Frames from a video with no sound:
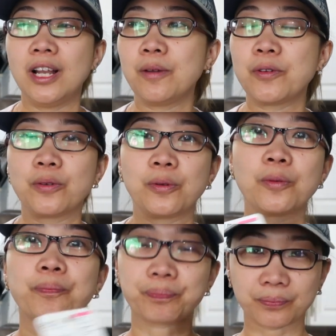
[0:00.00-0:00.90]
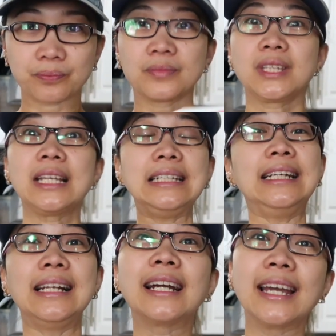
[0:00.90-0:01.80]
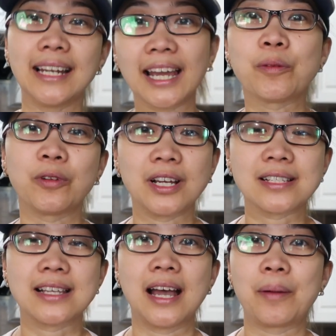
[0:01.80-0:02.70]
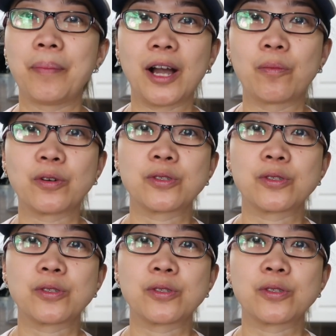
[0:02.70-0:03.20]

Alam yung ilagay-lagay mo lang sa bag mo.